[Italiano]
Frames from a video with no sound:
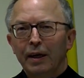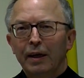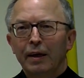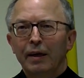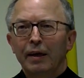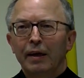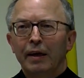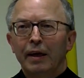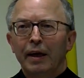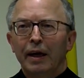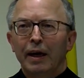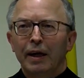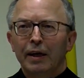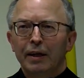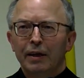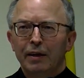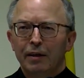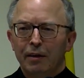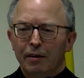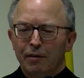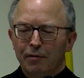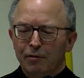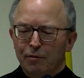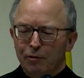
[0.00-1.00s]
che ha
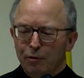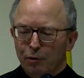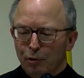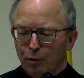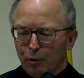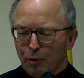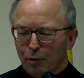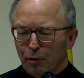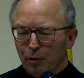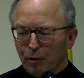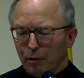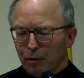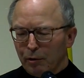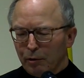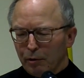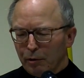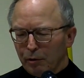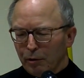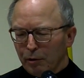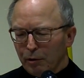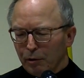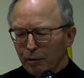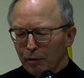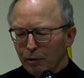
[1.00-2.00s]
richiesto
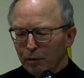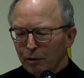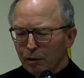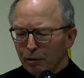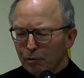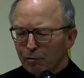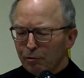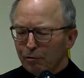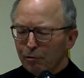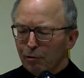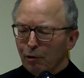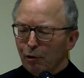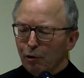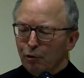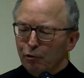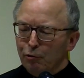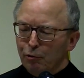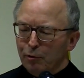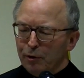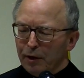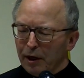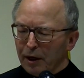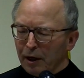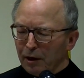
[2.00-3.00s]
non solo
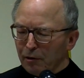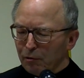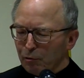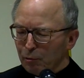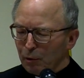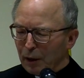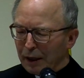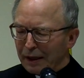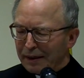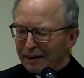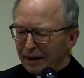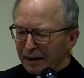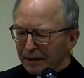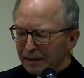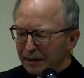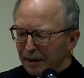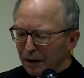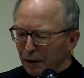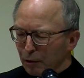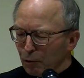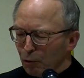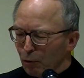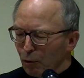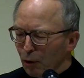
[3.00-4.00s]
tutta la sua attenta
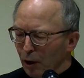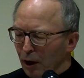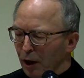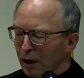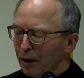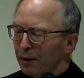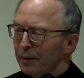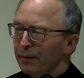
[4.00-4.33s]
cura,